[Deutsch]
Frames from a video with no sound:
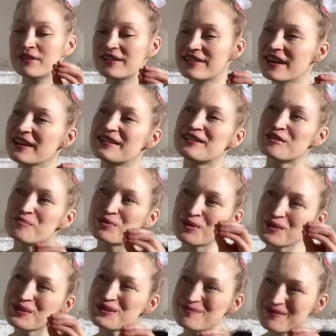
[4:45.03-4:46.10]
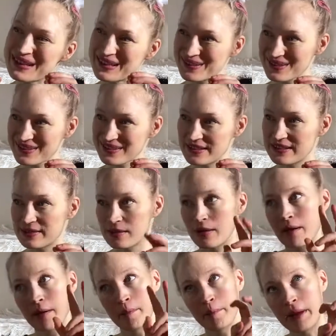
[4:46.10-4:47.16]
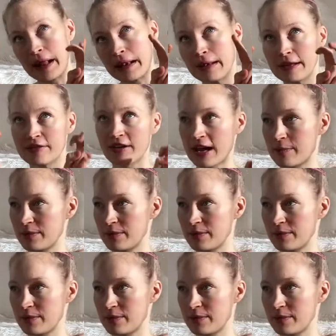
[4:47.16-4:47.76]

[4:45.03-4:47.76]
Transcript: Wie sehr diese plus, minus, diese männlich,